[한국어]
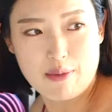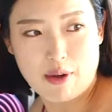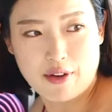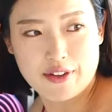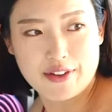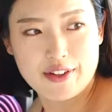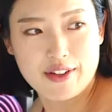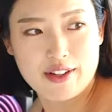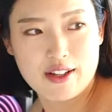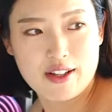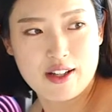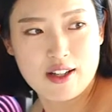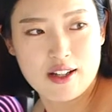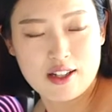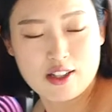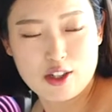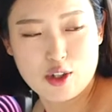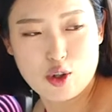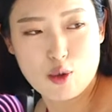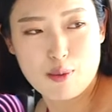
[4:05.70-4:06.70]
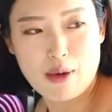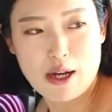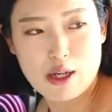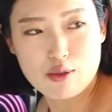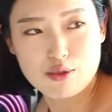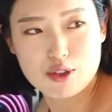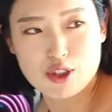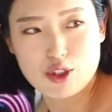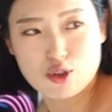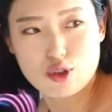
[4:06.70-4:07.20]
번, 그리고
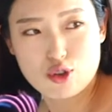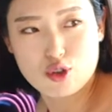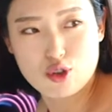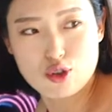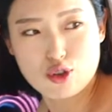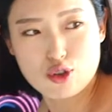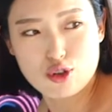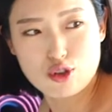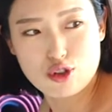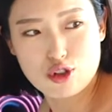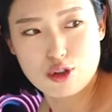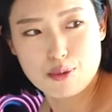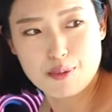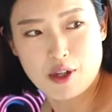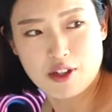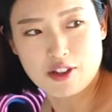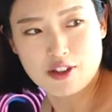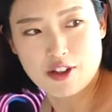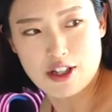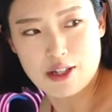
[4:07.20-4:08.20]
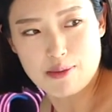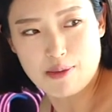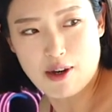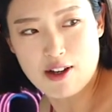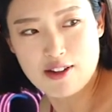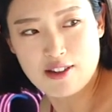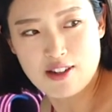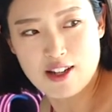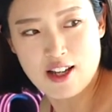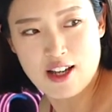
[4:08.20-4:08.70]
팔꿈치를 쭉 펴는 거 이
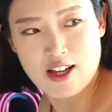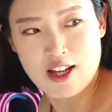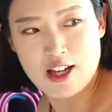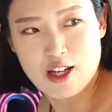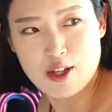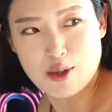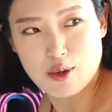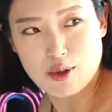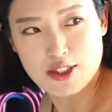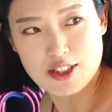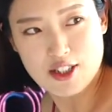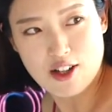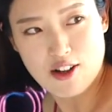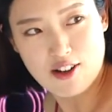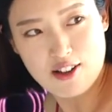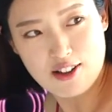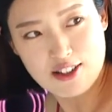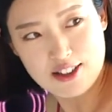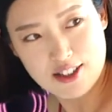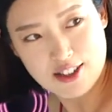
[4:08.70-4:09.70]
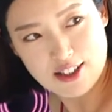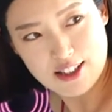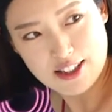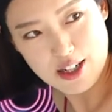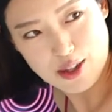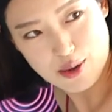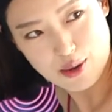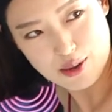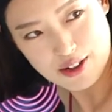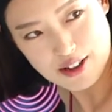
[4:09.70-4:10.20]
번, 그리고 천천히
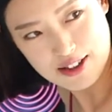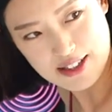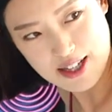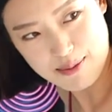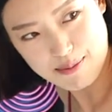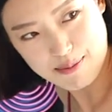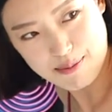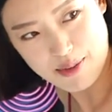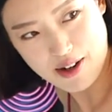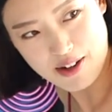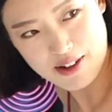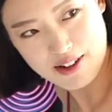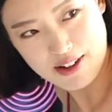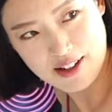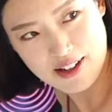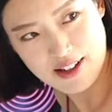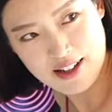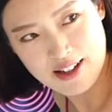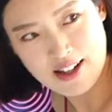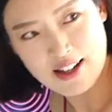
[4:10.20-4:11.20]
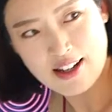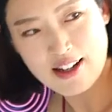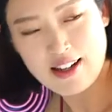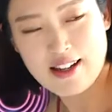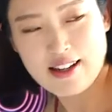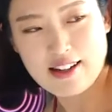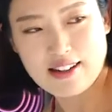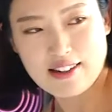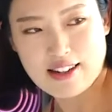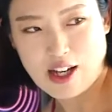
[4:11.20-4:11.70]
내려오는 거 삼 번,
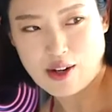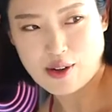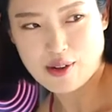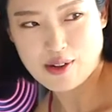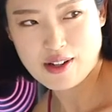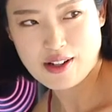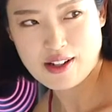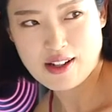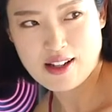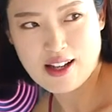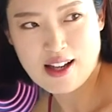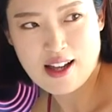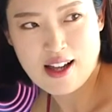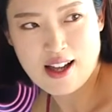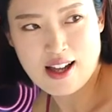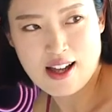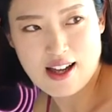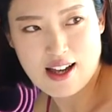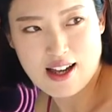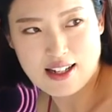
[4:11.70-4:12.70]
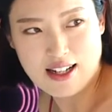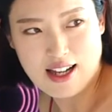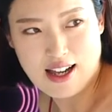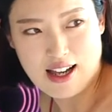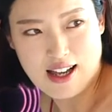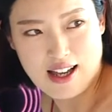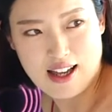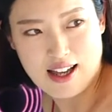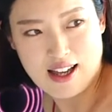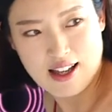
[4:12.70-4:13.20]
다운, 하나,
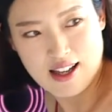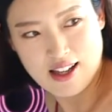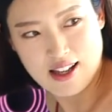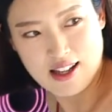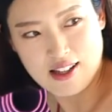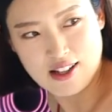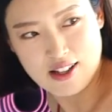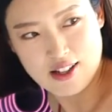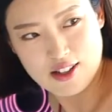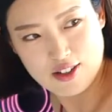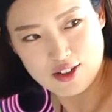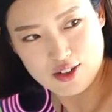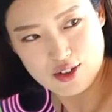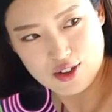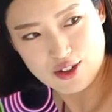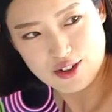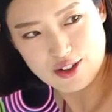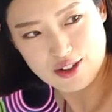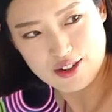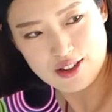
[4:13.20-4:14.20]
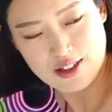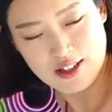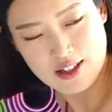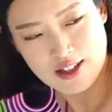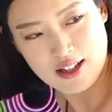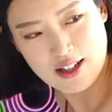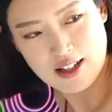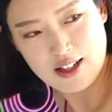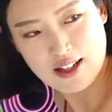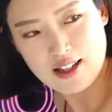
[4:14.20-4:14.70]
둘,
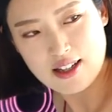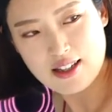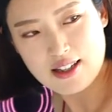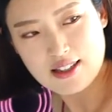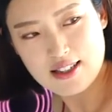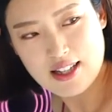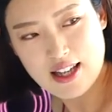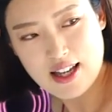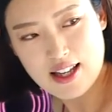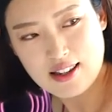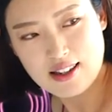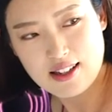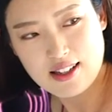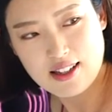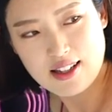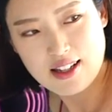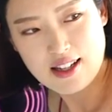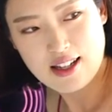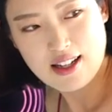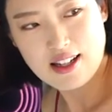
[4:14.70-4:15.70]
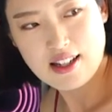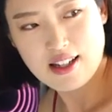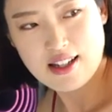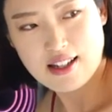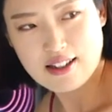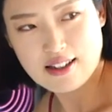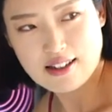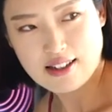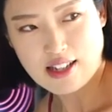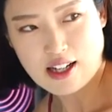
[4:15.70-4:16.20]
셋,
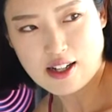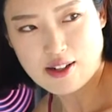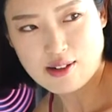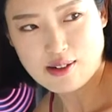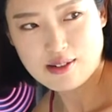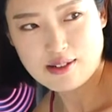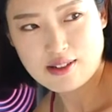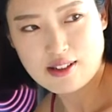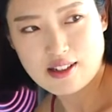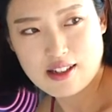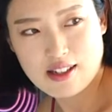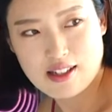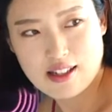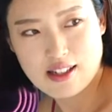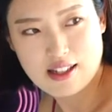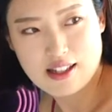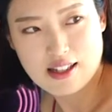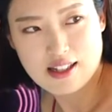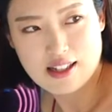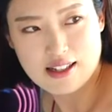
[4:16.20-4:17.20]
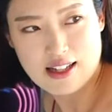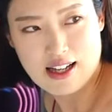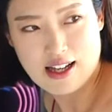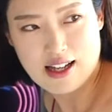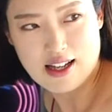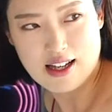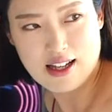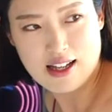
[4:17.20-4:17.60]
다운, 하나,